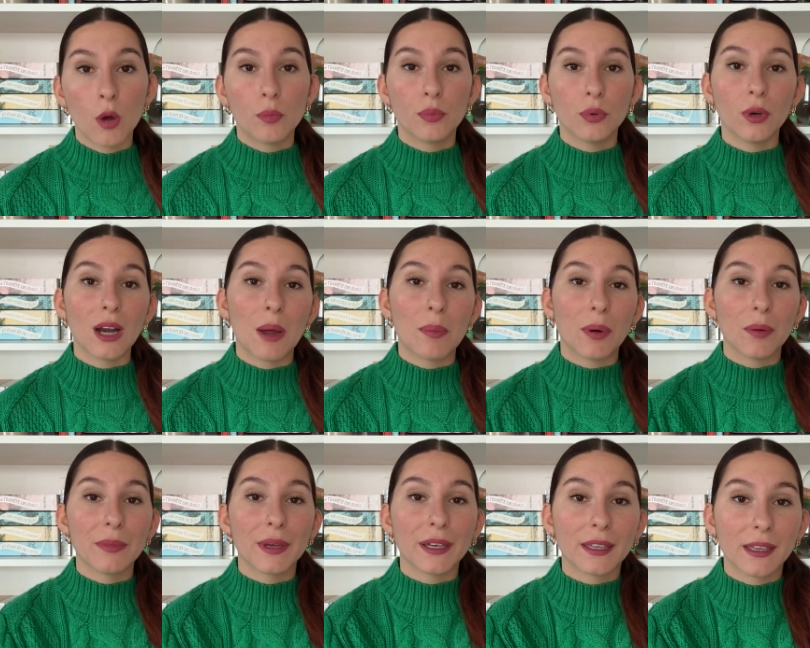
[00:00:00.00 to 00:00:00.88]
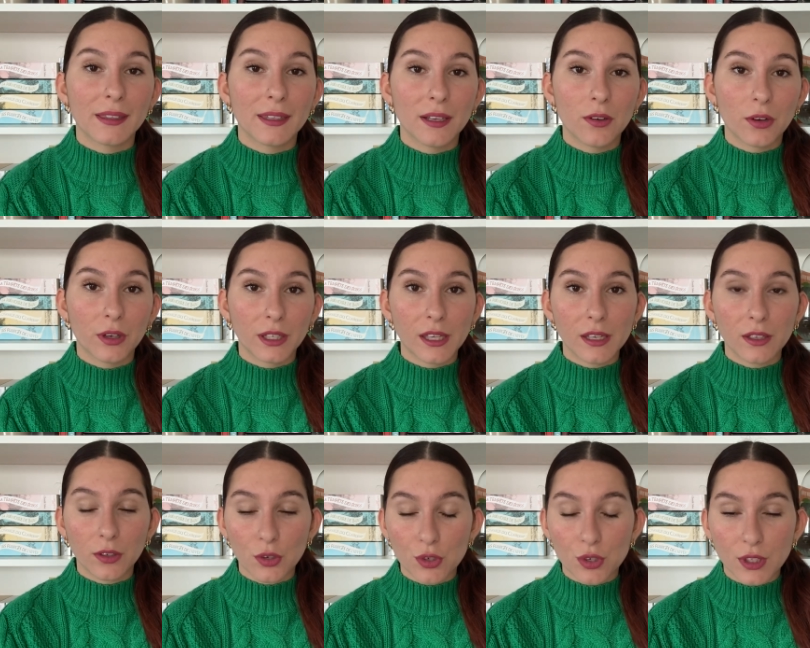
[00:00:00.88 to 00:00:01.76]
Pour la première catégorie
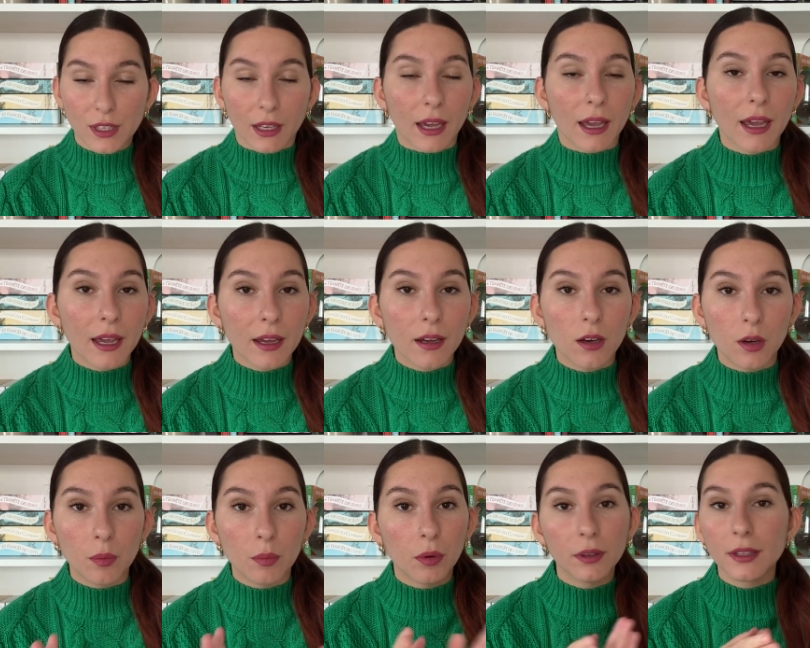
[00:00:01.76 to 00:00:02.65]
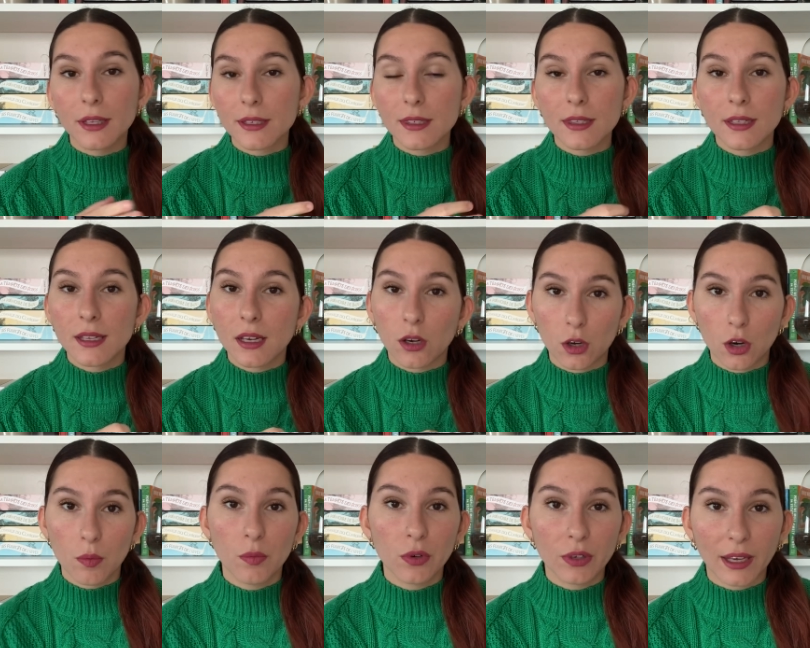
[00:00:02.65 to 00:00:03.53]
que je dirais euh, bande dessinée
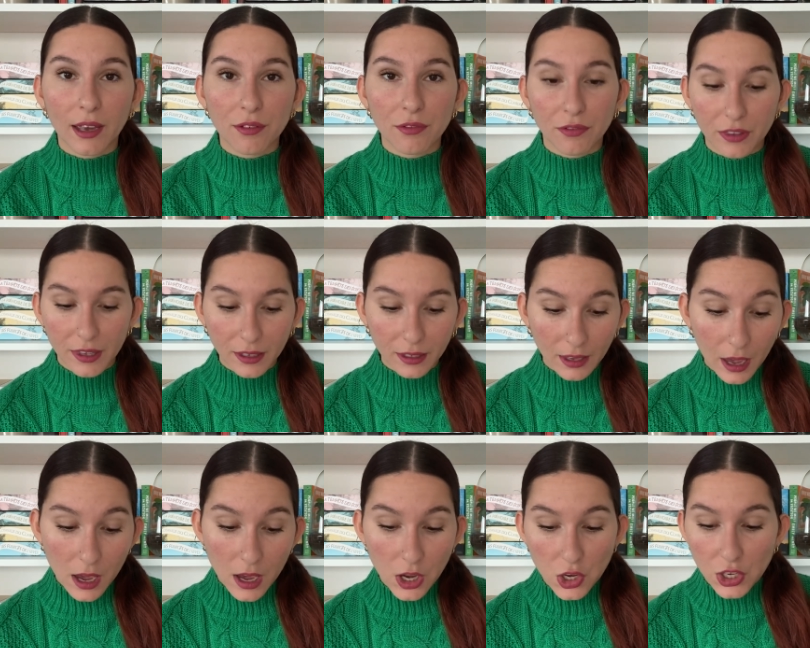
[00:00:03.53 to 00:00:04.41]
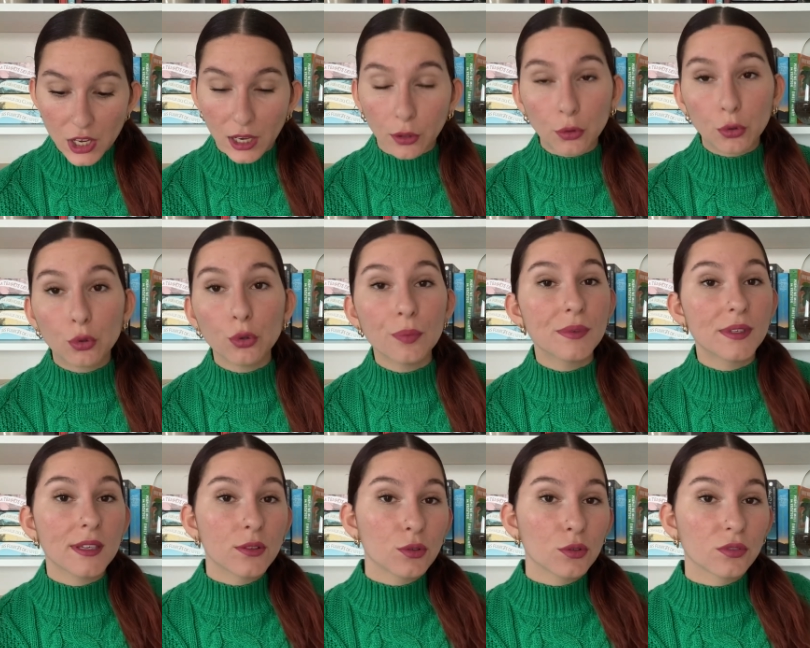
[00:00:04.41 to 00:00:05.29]
roman graphique, j'ai un tout
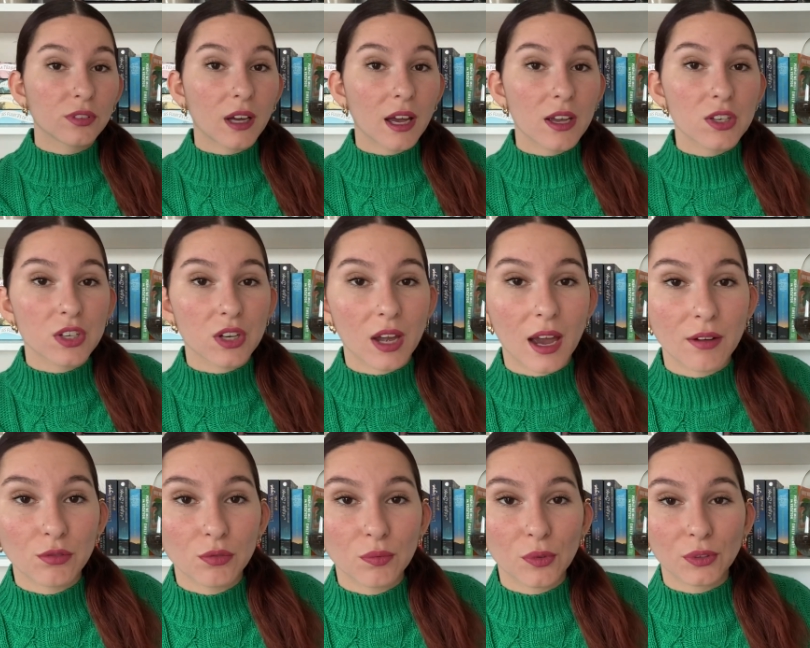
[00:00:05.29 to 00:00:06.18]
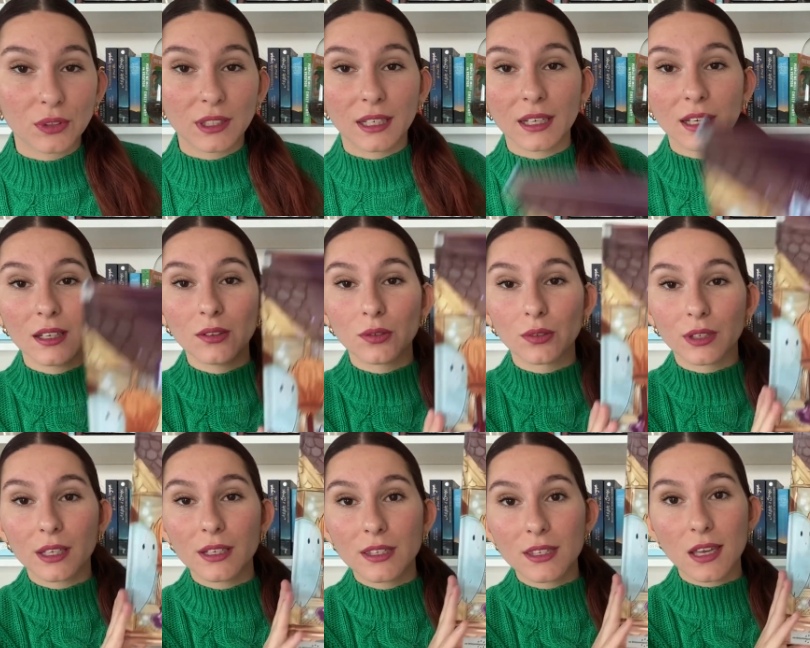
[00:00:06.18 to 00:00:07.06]
petit ouvrage à vous montrer.
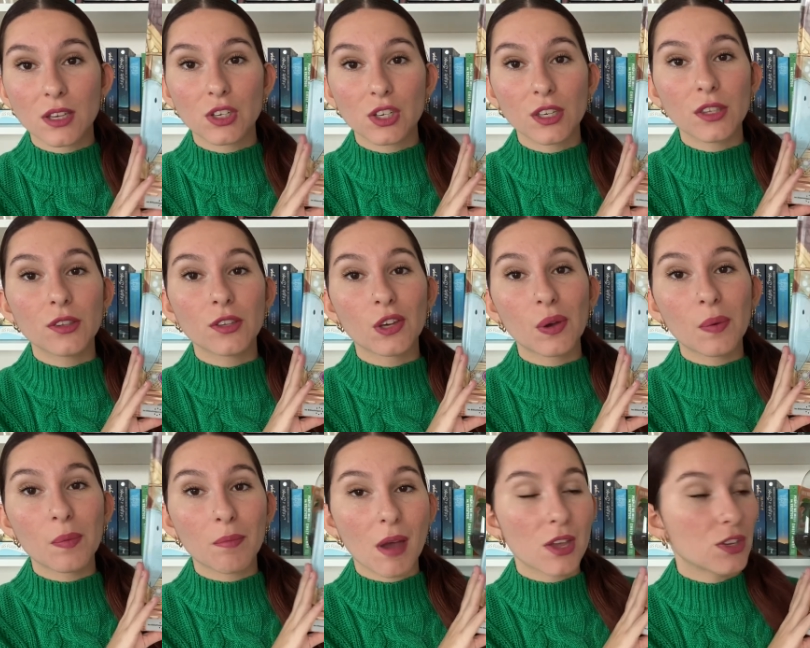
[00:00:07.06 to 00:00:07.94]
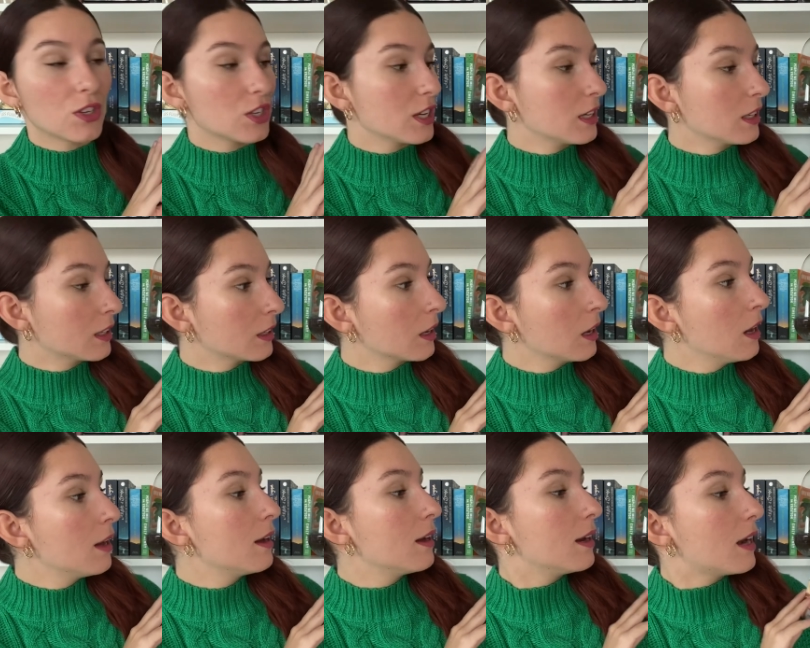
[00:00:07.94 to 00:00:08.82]
Donc il s'agit de Magic,
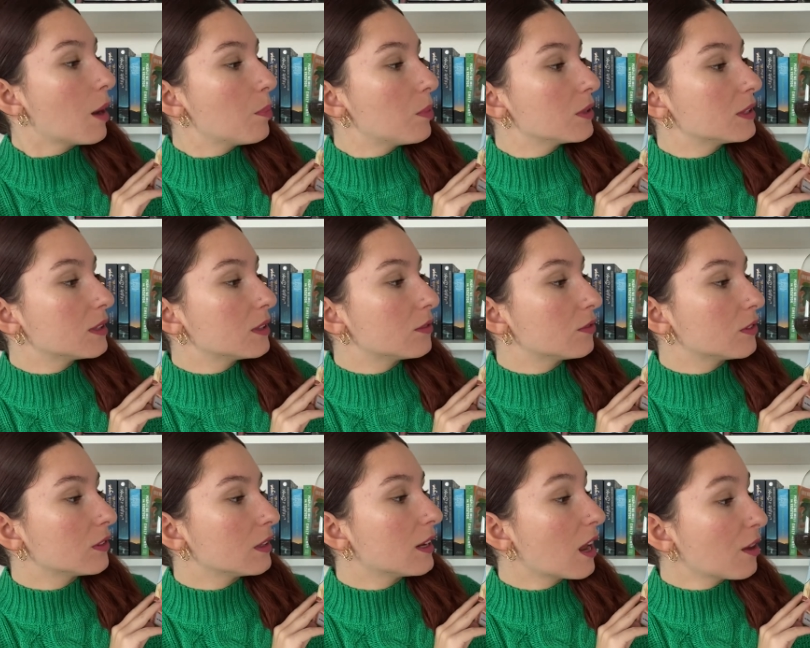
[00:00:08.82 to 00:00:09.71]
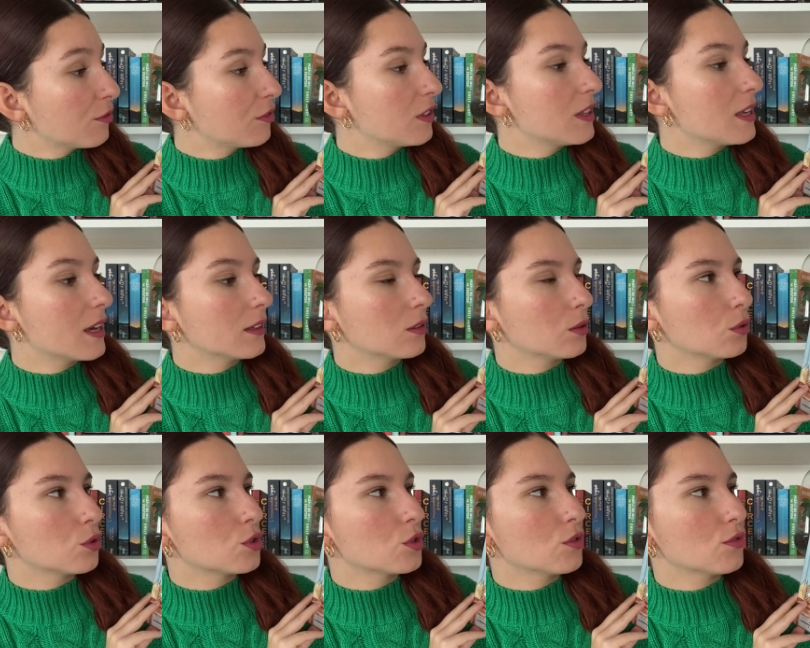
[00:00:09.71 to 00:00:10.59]
la, petite la fillette
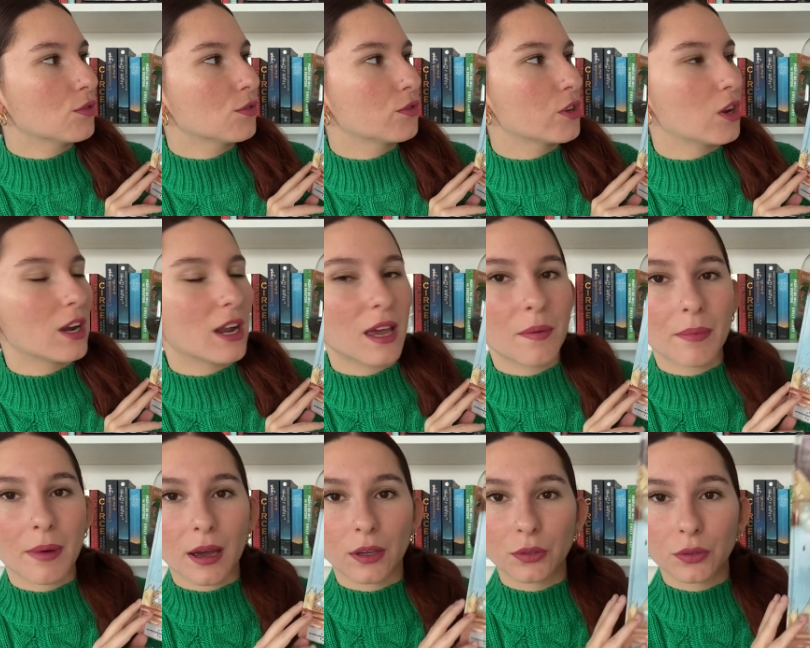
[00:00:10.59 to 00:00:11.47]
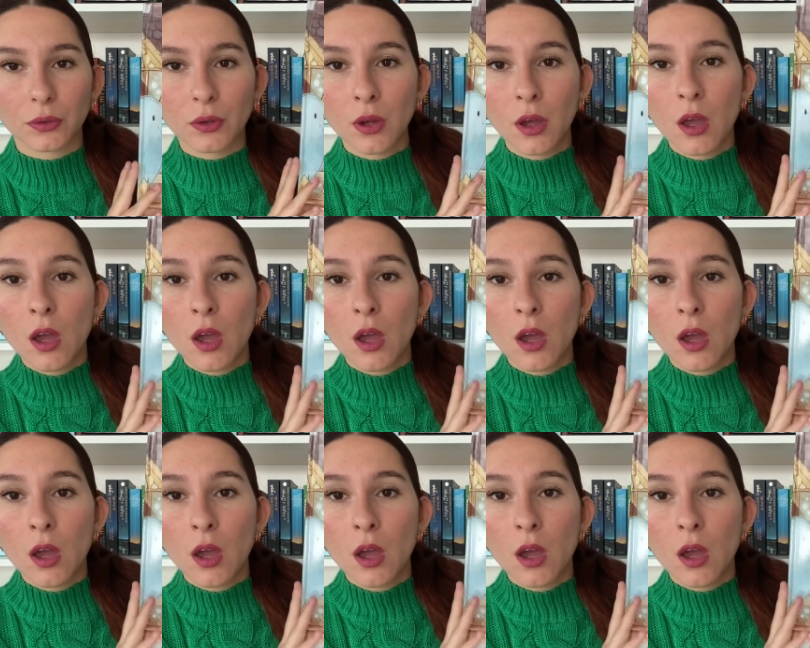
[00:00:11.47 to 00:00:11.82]
aux cheveux violets, pardon.